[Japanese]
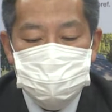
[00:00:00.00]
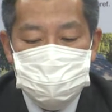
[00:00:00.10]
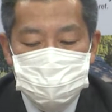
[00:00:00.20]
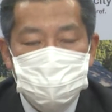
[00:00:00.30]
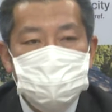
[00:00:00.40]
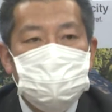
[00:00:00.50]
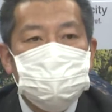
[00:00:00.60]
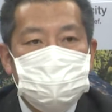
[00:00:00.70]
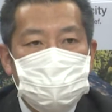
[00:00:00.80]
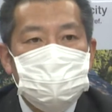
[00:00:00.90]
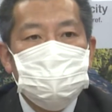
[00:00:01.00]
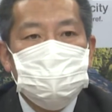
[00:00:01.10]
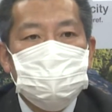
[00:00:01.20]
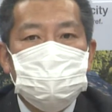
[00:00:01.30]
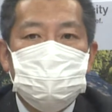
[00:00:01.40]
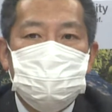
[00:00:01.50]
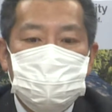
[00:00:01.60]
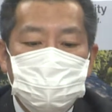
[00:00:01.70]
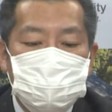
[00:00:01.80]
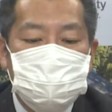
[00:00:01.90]
1月を行って、
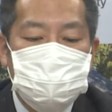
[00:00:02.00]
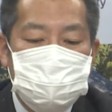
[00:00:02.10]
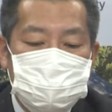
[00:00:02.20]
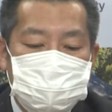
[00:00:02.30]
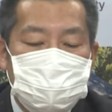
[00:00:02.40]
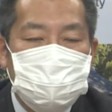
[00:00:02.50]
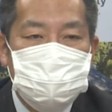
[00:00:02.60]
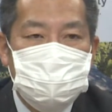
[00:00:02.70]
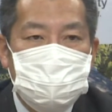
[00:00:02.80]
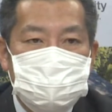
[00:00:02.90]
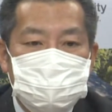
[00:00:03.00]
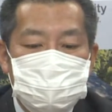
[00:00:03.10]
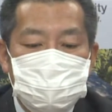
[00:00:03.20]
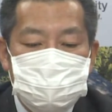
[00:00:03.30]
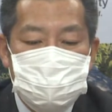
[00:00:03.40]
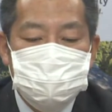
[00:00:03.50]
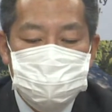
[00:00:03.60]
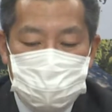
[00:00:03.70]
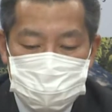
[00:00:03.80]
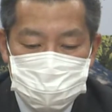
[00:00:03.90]
で、本格的に3回目が始まるのは2
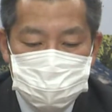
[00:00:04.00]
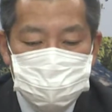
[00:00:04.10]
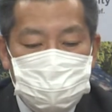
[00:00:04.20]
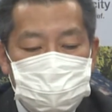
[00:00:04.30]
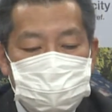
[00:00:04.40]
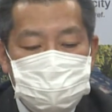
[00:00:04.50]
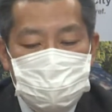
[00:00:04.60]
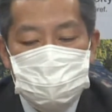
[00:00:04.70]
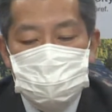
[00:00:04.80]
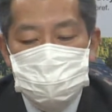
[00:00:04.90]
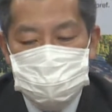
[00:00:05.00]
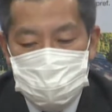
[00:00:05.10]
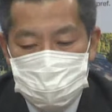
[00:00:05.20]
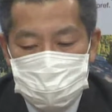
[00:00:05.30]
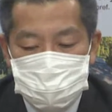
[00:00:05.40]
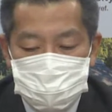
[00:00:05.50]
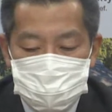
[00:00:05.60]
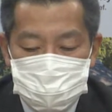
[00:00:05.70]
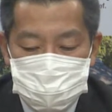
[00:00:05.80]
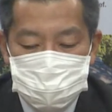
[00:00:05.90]
月からという形で、また
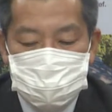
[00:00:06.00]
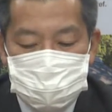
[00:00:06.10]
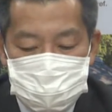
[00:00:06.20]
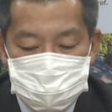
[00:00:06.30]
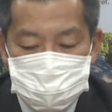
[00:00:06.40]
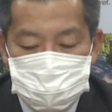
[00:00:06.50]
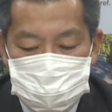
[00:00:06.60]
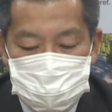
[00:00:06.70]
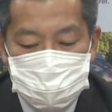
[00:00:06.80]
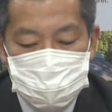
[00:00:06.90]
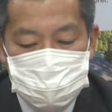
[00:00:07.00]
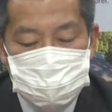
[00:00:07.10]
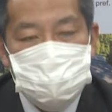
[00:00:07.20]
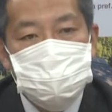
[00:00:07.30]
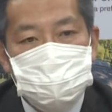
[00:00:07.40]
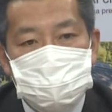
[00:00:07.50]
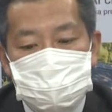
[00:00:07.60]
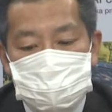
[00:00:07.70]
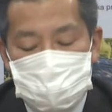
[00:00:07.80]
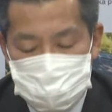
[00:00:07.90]
集団接種含めて個別接種
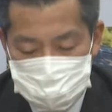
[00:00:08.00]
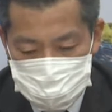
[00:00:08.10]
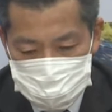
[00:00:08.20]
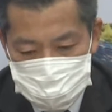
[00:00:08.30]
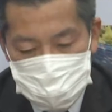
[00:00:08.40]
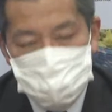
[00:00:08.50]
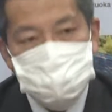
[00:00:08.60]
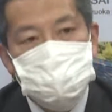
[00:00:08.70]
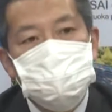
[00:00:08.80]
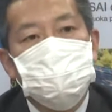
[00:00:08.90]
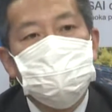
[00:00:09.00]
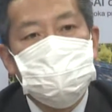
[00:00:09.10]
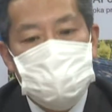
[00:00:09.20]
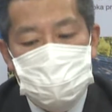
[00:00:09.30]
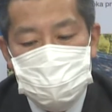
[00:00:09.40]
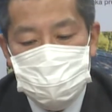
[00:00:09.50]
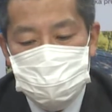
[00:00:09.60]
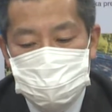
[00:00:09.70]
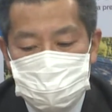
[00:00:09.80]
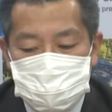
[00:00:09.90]
にその2方式で
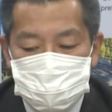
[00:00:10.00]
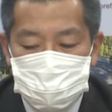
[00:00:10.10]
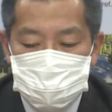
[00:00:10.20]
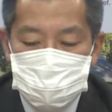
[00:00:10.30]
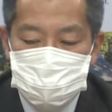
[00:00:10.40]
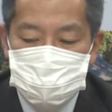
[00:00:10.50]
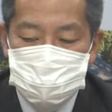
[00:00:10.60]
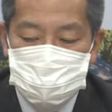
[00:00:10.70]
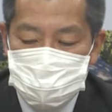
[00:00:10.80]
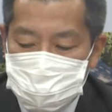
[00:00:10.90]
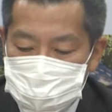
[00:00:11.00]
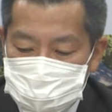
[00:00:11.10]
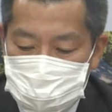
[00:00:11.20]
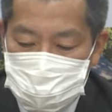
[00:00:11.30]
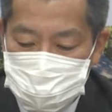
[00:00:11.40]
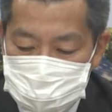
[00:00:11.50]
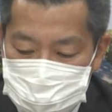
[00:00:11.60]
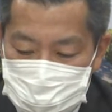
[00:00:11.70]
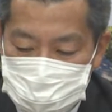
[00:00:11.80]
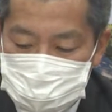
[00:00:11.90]
やっていくということを予定を
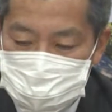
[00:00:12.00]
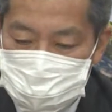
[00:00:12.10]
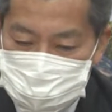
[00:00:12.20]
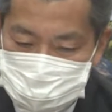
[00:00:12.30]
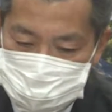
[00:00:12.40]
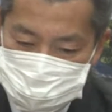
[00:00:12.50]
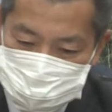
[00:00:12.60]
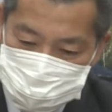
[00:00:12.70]
しております。